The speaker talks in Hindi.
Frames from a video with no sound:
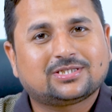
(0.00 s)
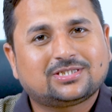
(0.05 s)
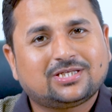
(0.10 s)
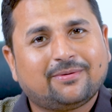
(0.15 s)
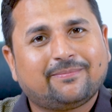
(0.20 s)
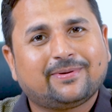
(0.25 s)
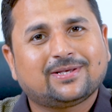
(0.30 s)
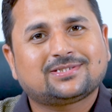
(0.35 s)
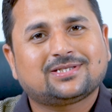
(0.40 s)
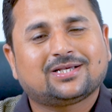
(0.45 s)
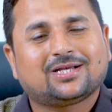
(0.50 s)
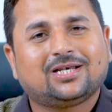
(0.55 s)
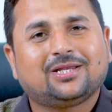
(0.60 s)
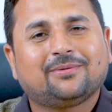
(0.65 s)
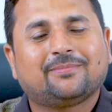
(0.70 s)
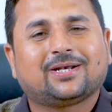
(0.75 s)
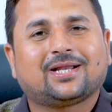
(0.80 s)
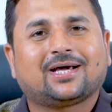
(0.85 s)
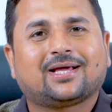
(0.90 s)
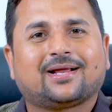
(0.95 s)
इसे बेसिकली
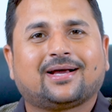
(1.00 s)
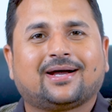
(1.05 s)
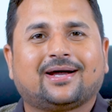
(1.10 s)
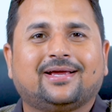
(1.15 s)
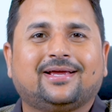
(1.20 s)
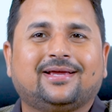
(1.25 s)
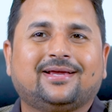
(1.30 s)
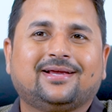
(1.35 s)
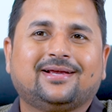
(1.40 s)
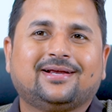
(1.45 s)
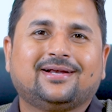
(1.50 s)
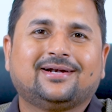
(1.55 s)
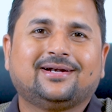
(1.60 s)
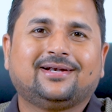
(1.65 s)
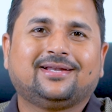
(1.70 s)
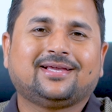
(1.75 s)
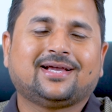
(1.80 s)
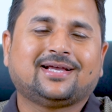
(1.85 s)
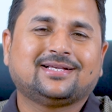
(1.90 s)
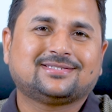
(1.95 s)
बना रहा है
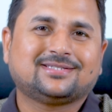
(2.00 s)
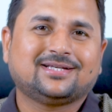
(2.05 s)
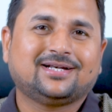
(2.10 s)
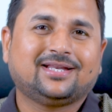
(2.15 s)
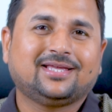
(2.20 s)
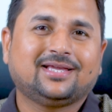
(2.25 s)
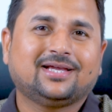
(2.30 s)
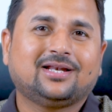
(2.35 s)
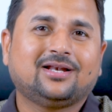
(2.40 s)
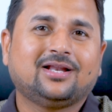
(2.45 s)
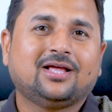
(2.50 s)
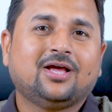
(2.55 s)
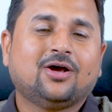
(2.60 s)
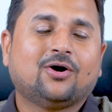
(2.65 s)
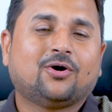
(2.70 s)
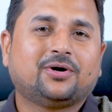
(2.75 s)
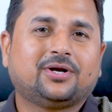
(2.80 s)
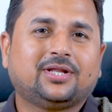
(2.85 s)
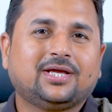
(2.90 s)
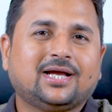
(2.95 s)
डी
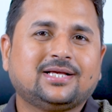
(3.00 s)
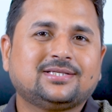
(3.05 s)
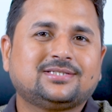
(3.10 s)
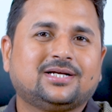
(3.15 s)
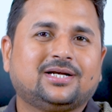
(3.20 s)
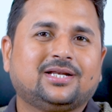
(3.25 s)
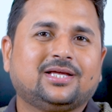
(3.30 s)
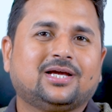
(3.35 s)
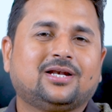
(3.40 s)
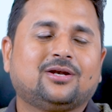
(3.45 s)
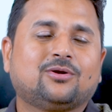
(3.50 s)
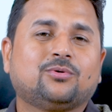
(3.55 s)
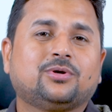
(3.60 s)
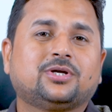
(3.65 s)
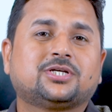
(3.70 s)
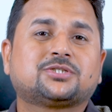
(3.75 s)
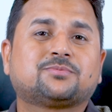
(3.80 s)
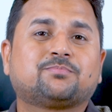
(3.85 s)
और डी को एक